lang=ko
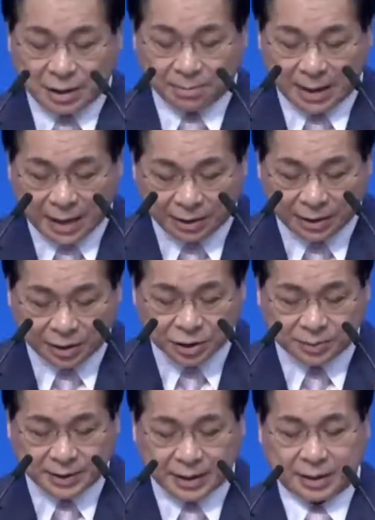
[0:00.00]
말라고 하는
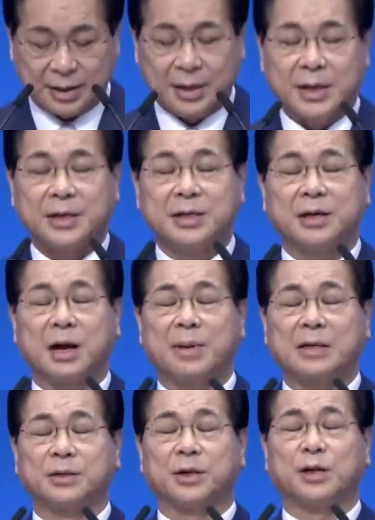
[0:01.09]
것입니다. 이스라엘
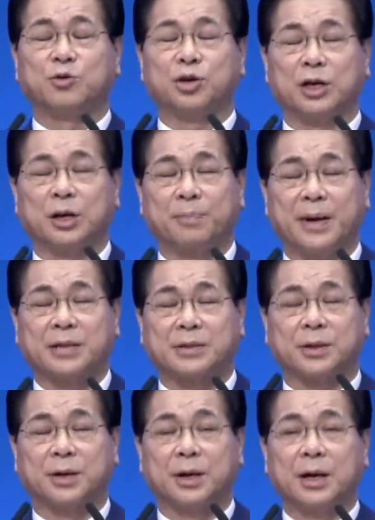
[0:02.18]
백성들이
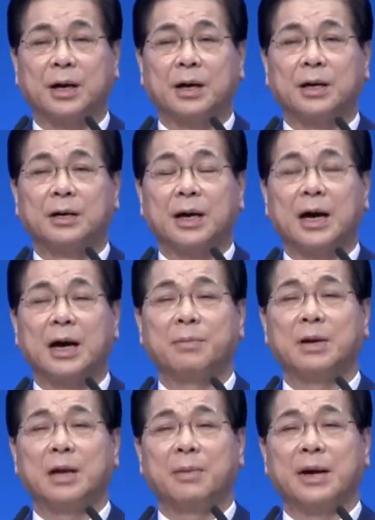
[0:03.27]
출애굽해서 하나님이
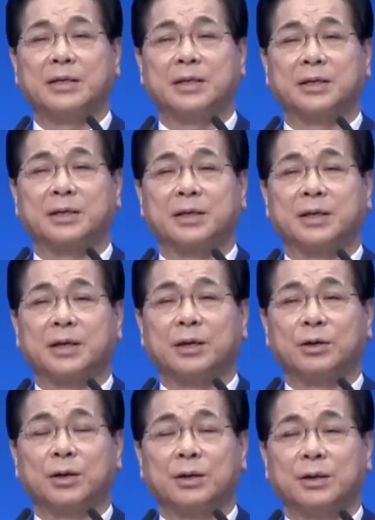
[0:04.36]
예비하신
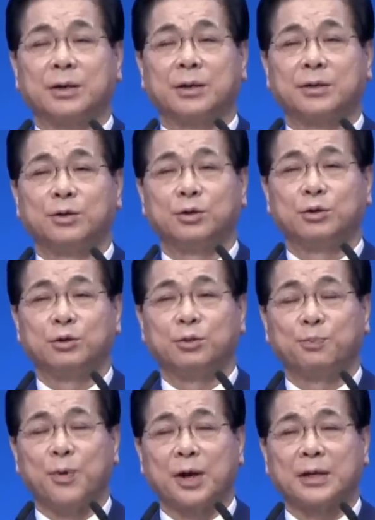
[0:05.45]

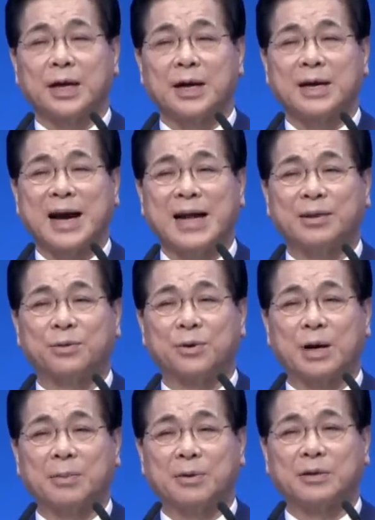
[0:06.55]
축복의 땅 가나안으로
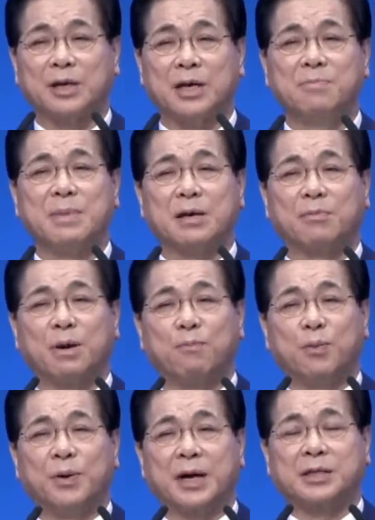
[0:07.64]
가면서 입만 열면
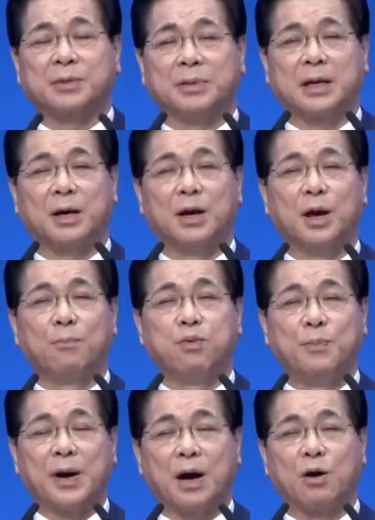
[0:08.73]
불평했습니다.
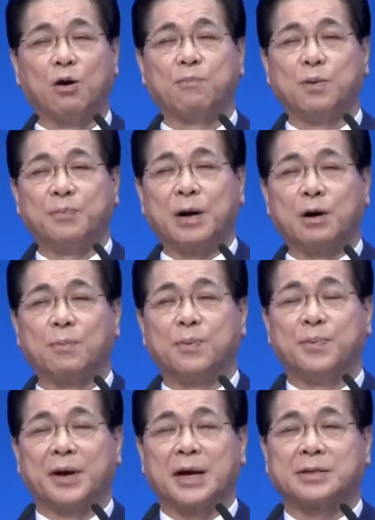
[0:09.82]
불평하고 불평하고
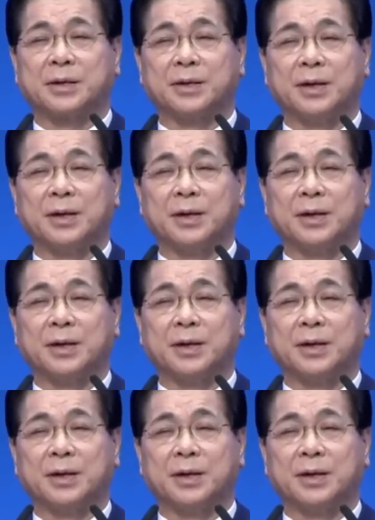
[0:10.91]
불평해서